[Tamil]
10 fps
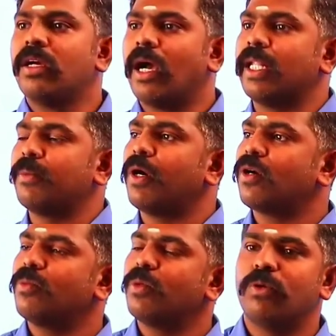அதை
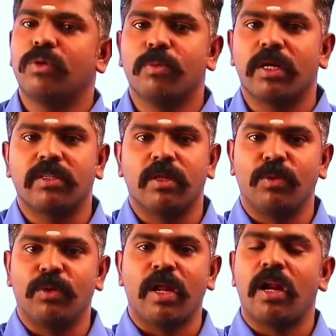பார்க்கும்போது உங்கள் மனசில்
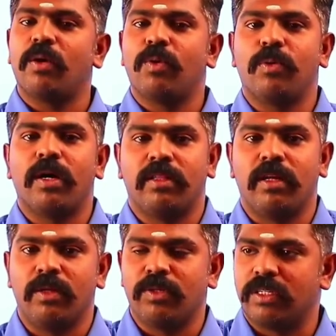ஒரு நாளாக ஒரு வார்த்தை
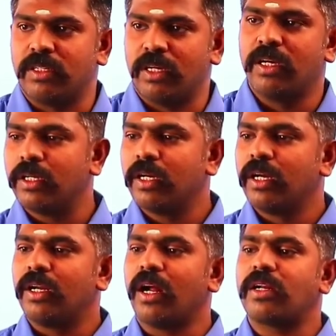எழுதி வச்சுருந்தேன்
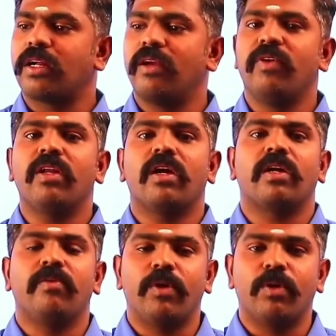நாட்களை
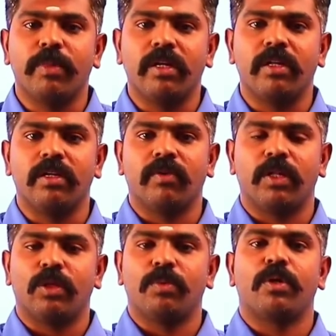வீணாக்கி விட்டோம் என்று
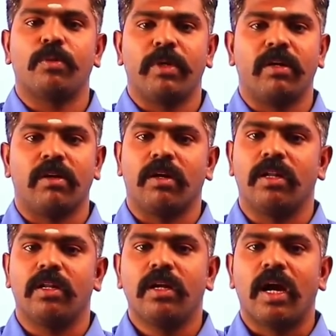வருத்தப்பட்டோம் என்றால்
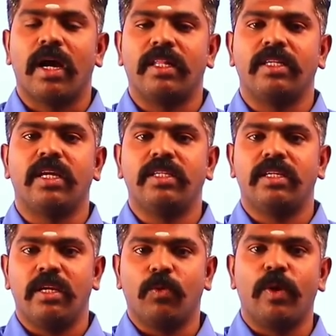அதை சரி
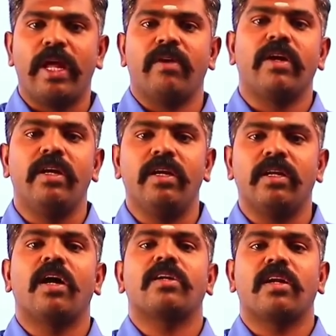செய்ய ஒரே வழி
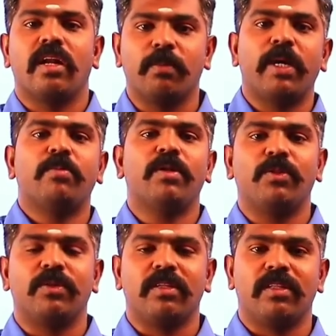நாட்களை
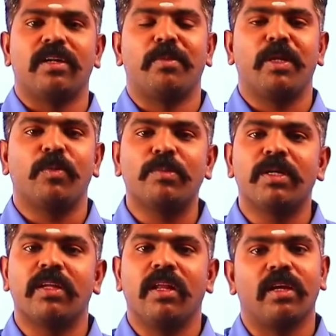பயன்படுத்துவது தான் அப்படின்னு
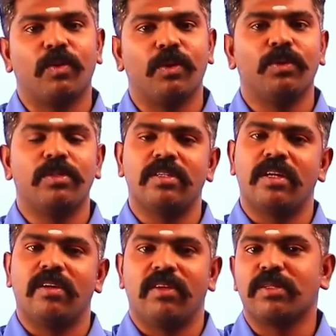முகமது அலிங்கிற ஒரு
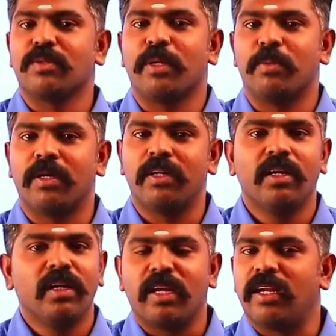சண்டை வீரர் சொல்லியிருப்பார்
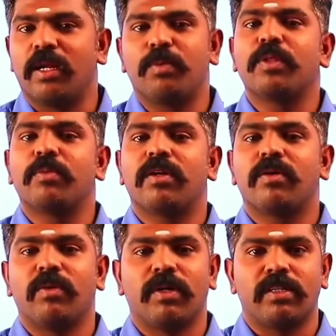என்ன அற்புதமான
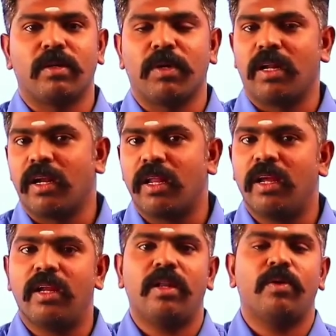ஒரு வாசகம் பாருங்கள்
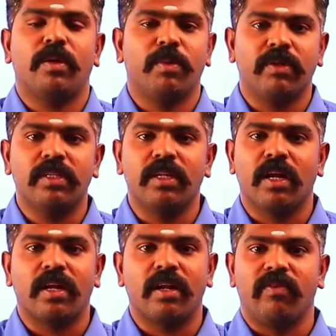நிறைய நேரம் நம்ம வந்து
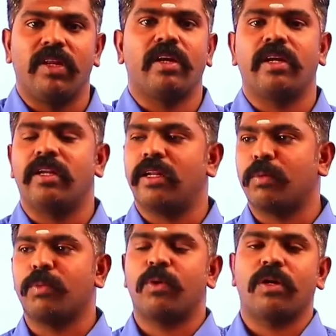நாட்களை வீணாக்கிட்டு
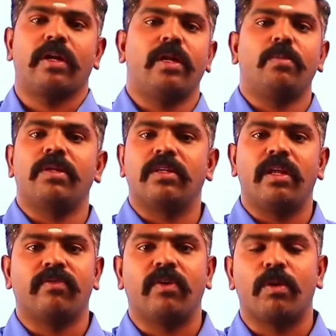நம்ம போட்ட டைம் டேபிளை
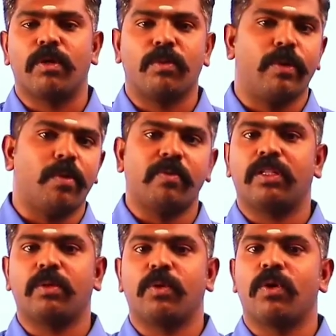சரியாக ஃபாலோ பண்ண முடியாமல்
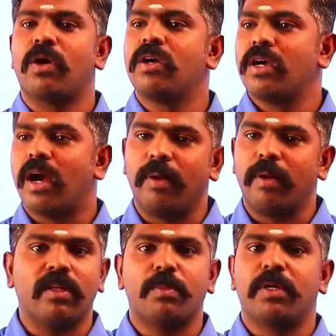வருத்தப்படுவோம் அப்படி
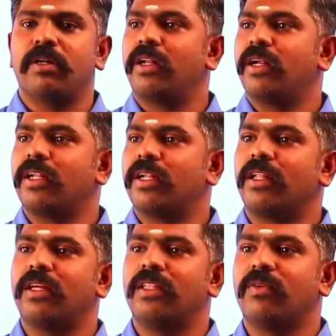வருத்தப்பட்டுக்கிட்டு இருக்க
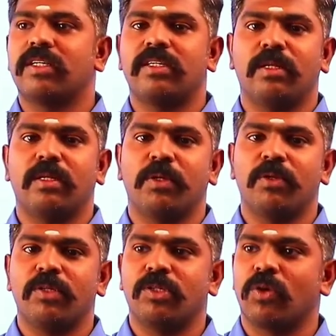நேரத்தில் தான் இந்த வாசகத்தை
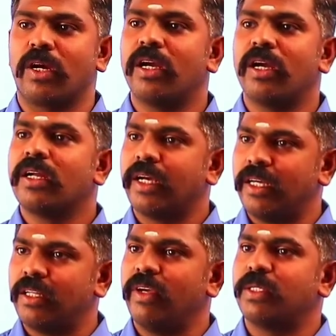பார்த்தோன்னு வச்சுக்கோங்க
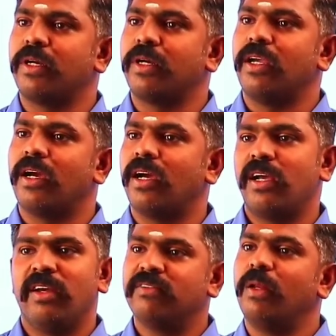டயத்தை வேஸ்ட் பண்ணிட்டியா
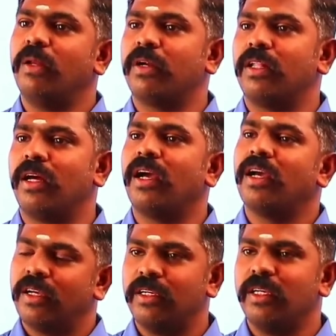ஃபீல் பண்ணாத
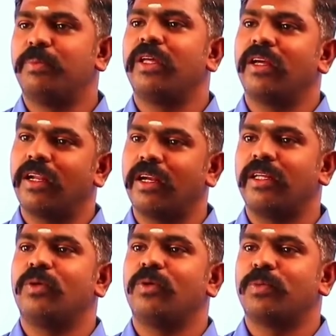இப்போ இருக்கிற
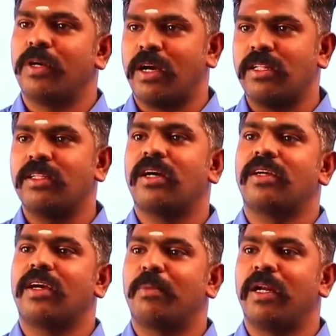டயத்தை யூஸ் பண்ணு அதுதான்
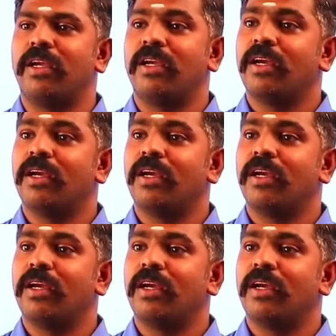அதுக்கு ரெமடி